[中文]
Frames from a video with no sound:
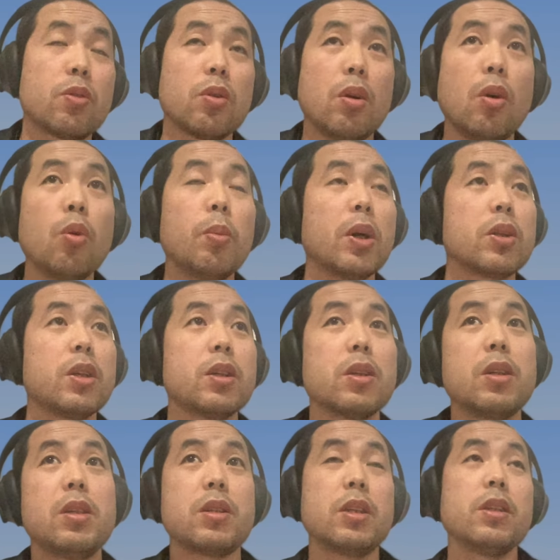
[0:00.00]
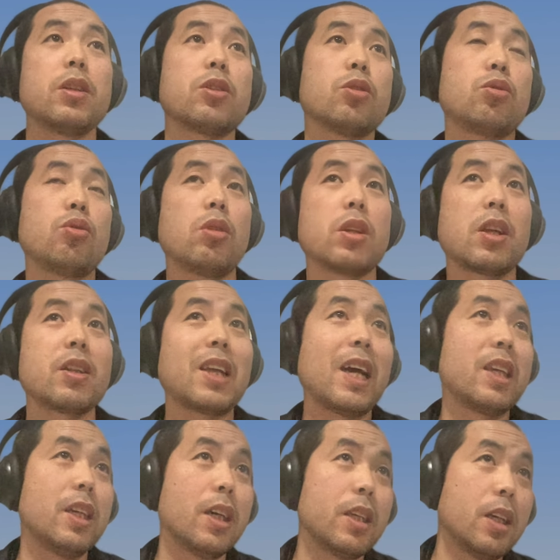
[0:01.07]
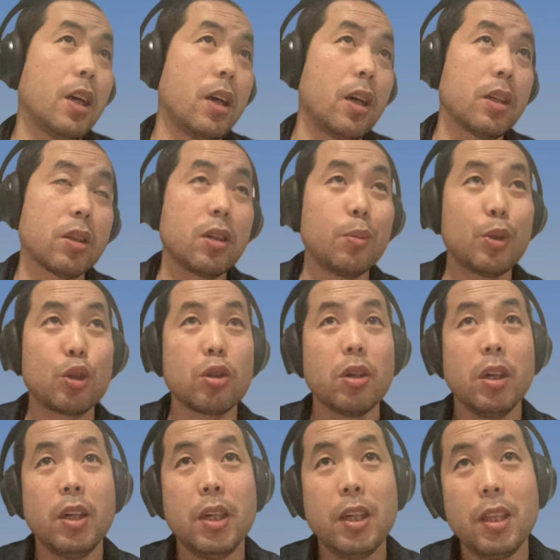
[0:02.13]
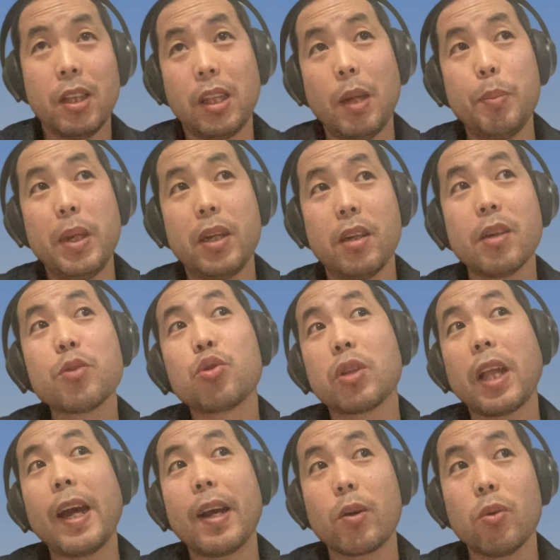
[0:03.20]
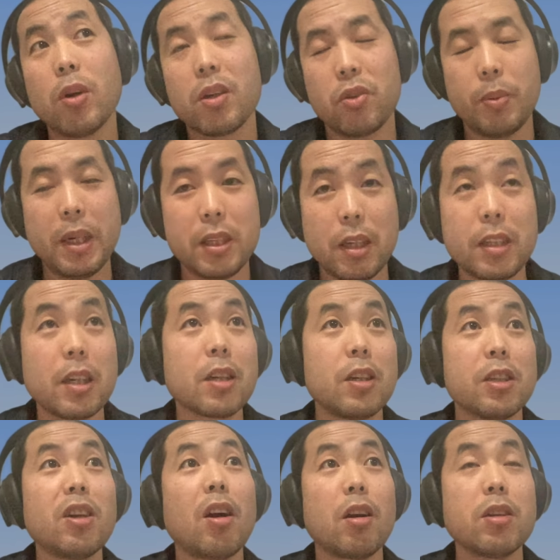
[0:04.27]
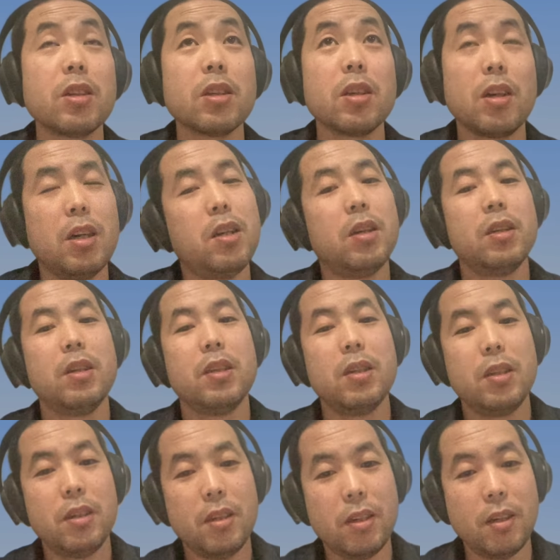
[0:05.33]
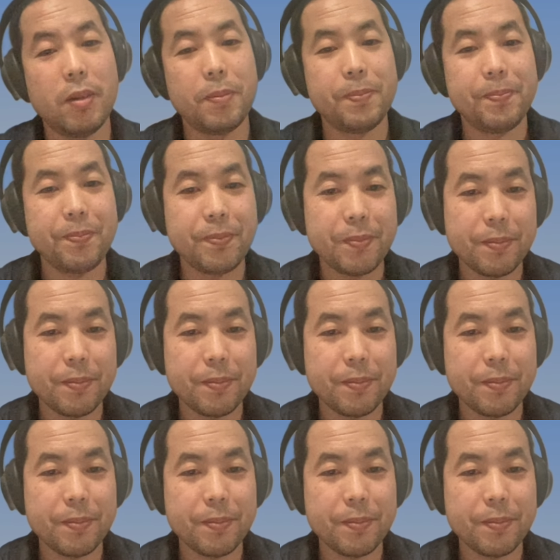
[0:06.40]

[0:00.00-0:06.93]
这种欧盟的人真的是去了当大爷一样啊，特别是丹麦人去泰国，对吧？大家可想而知啊，啊。